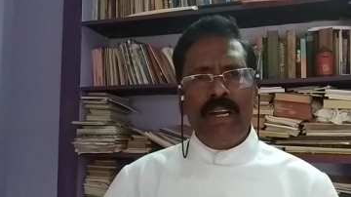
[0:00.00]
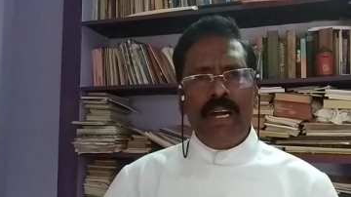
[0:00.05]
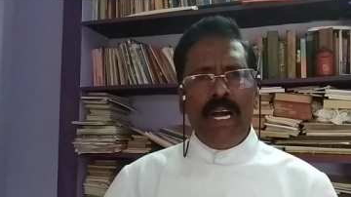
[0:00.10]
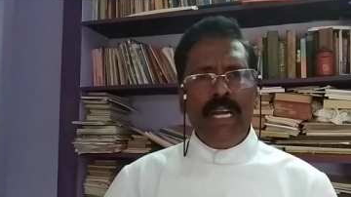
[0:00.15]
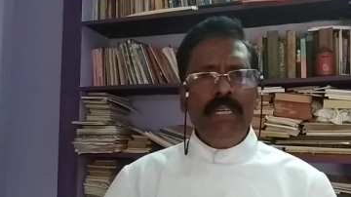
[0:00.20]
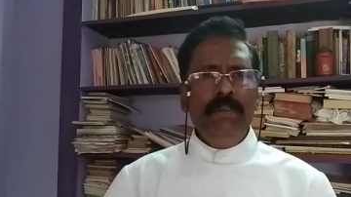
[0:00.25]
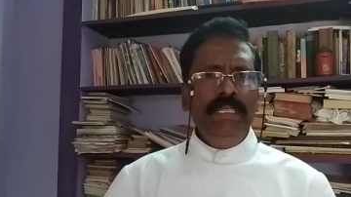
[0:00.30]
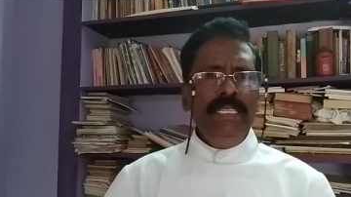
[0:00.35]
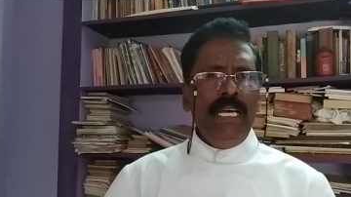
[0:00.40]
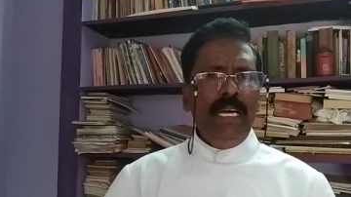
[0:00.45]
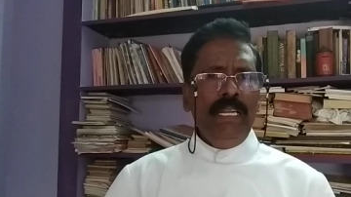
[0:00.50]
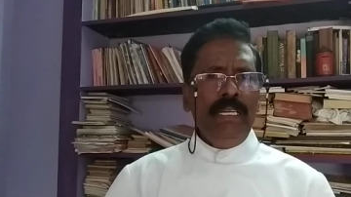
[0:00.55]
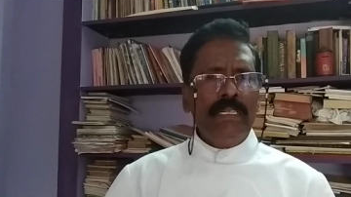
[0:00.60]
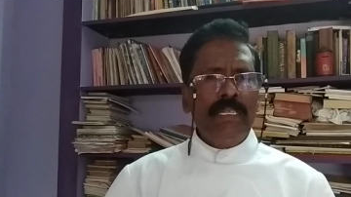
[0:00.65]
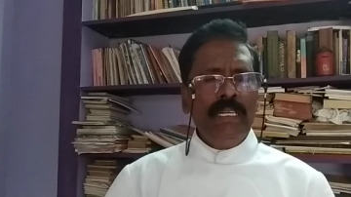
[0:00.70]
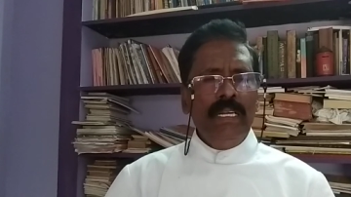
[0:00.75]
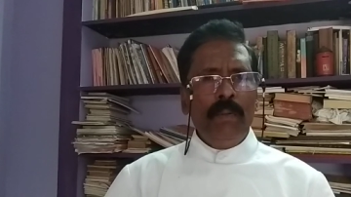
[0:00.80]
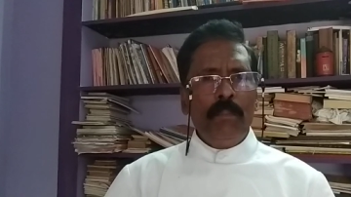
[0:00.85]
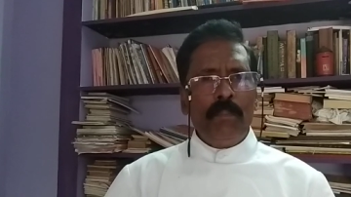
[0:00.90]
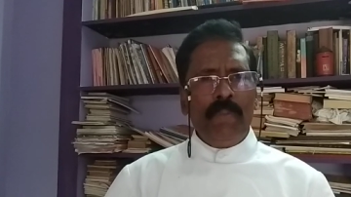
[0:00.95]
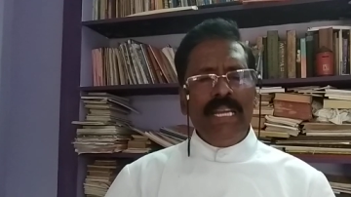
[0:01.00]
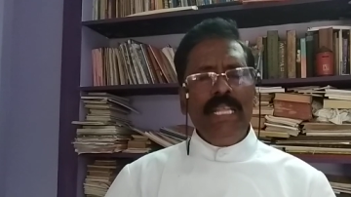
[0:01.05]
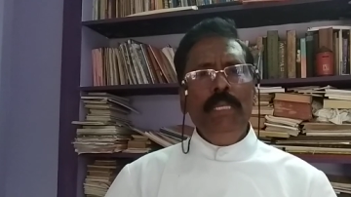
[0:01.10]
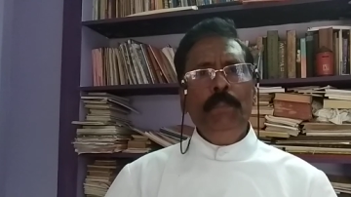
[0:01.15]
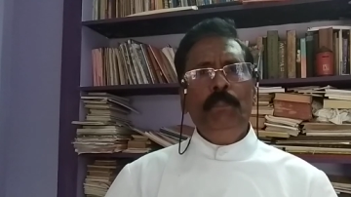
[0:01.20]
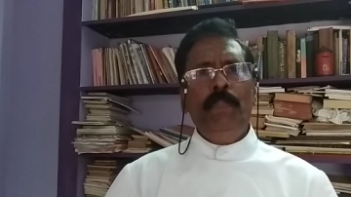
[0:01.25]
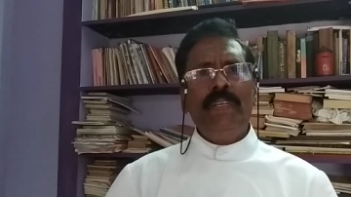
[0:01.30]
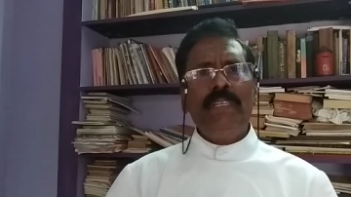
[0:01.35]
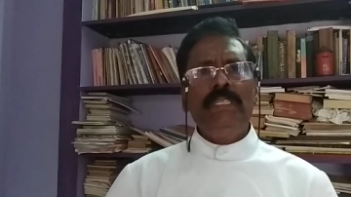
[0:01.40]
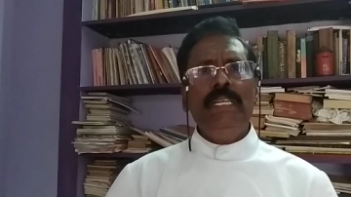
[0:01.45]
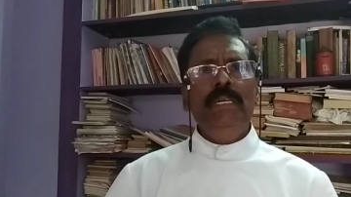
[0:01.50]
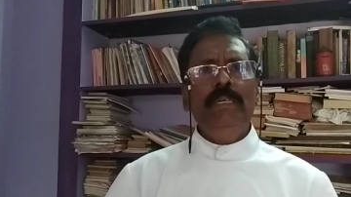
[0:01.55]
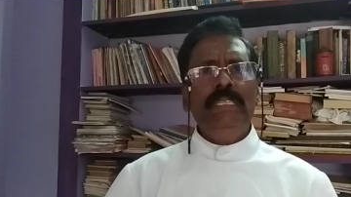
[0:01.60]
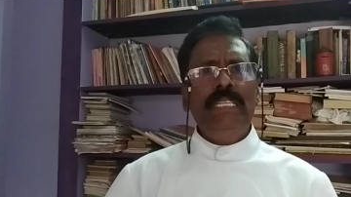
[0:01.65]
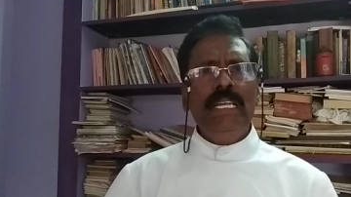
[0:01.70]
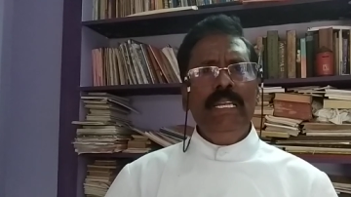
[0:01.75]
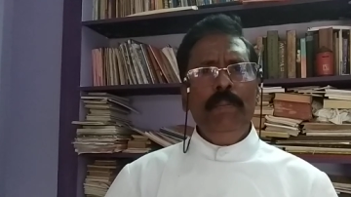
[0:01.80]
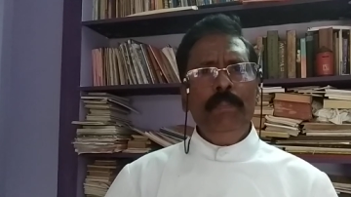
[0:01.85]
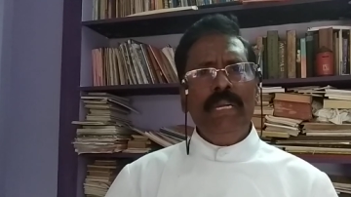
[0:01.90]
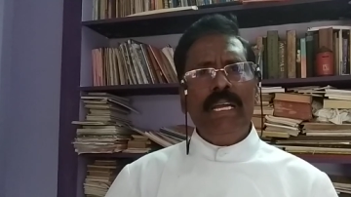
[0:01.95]
ஆகவேதான் பழைய
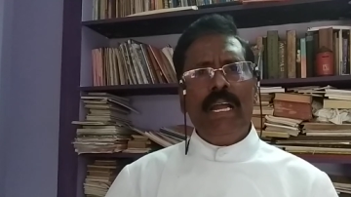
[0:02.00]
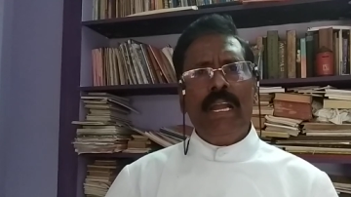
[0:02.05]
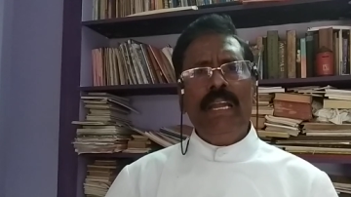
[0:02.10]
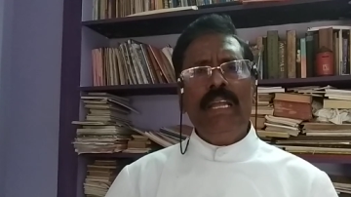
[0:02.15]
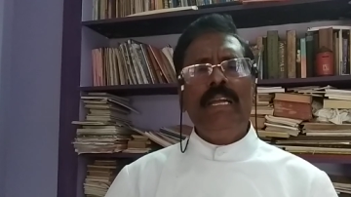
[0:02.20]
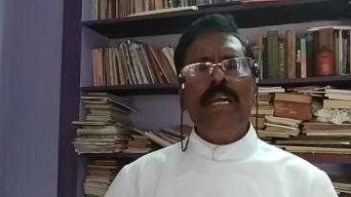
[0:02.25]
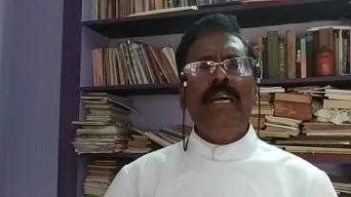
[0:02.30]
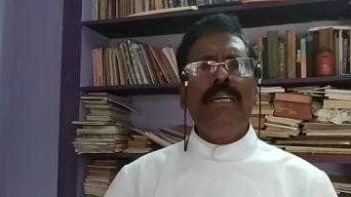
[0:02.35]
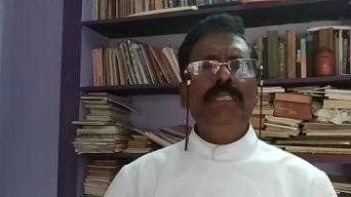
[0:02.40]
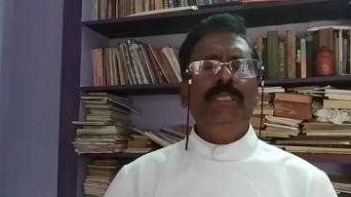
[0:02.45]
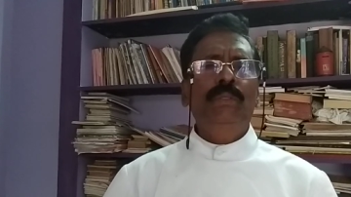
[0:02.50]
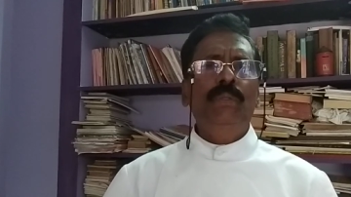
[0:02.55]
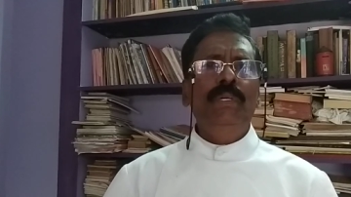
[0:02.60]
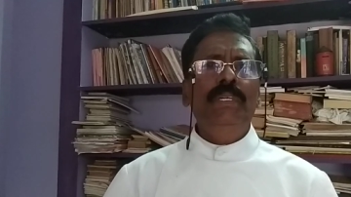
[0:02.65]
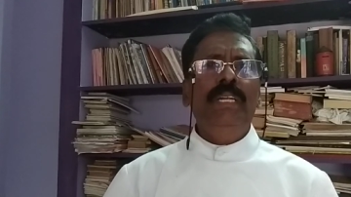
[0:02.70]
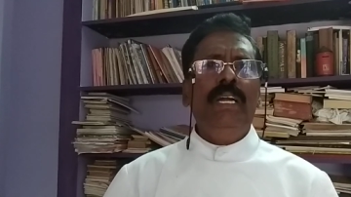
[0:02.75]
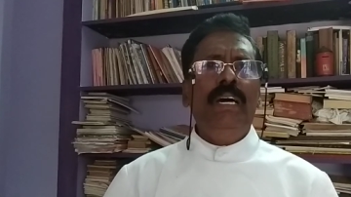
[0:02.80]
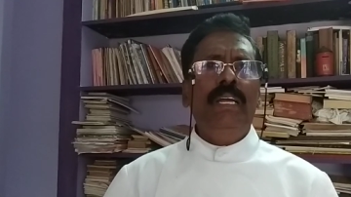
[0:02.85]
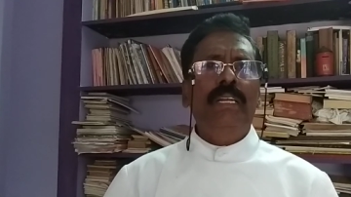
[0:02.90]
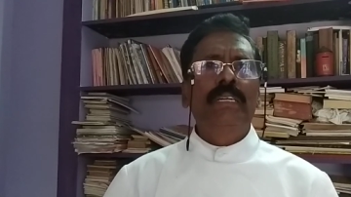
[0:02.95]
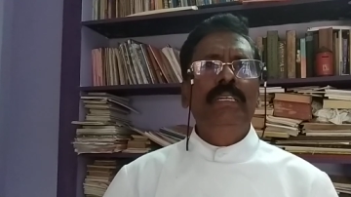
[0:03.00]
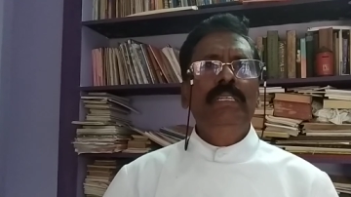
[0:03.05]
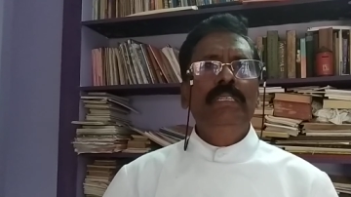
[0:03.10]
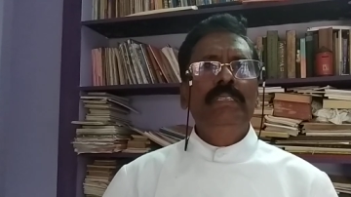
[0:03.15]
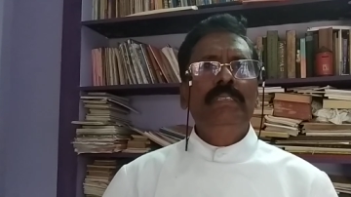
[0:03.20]
பிரசங்கத்திலே மிக அழகாக சொன்னார்